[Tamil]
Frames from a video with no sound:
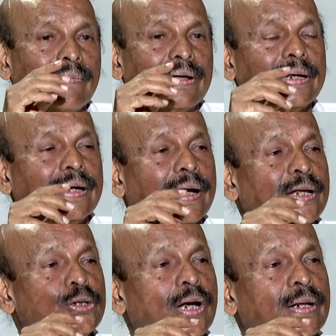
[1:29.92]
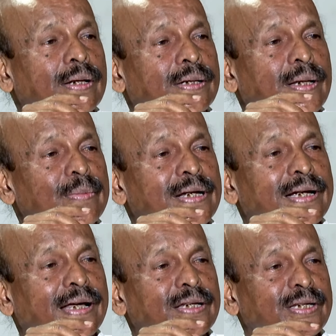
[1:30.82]
அவருக்கு அரிச்சு தமிழக
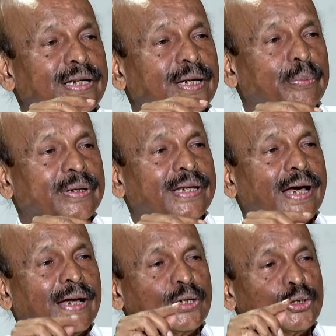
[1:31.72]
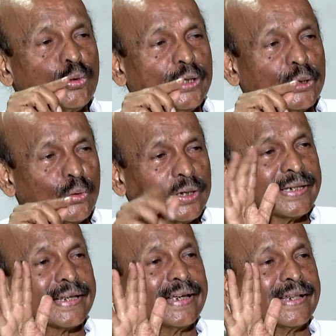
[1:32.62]
அரசியலை பற்றி அரிச்சுவடி கூட
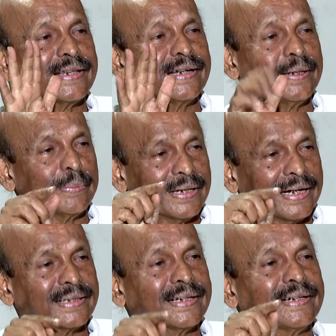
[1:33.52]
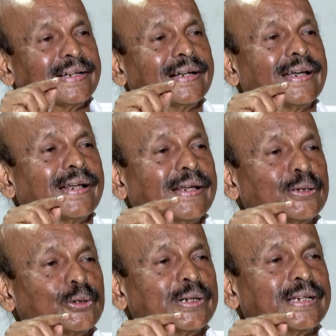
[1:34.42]
தெரியாத இப்போ தான் கற்றுக்கிட்டு இருக்கார்
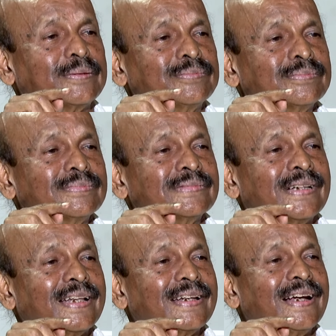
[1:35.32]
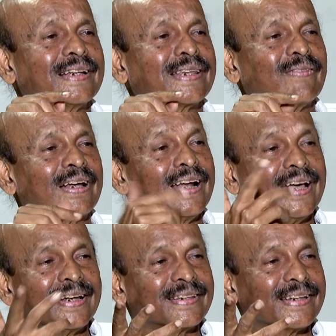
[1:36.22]
அரிச்சுவடி அதனால்
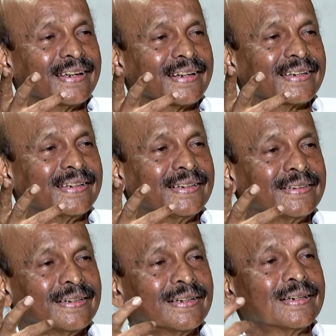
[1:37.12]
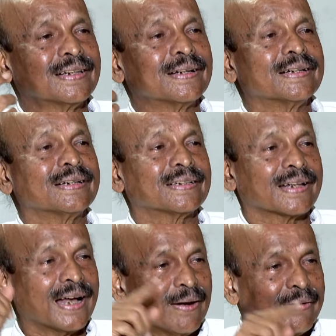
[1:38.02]
வரலாறு தெரியாது
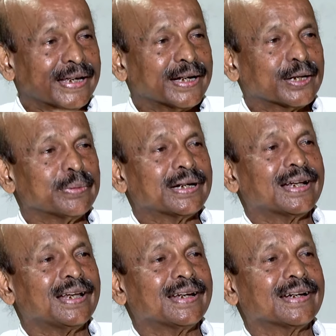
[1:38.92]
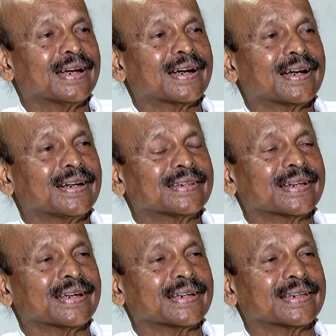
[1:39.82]
திராவிட இயக்கம் என்றால் என்ன என்றாலும்
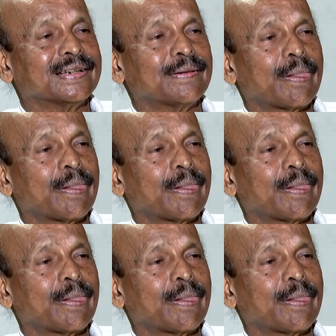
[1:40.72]
தெரியாது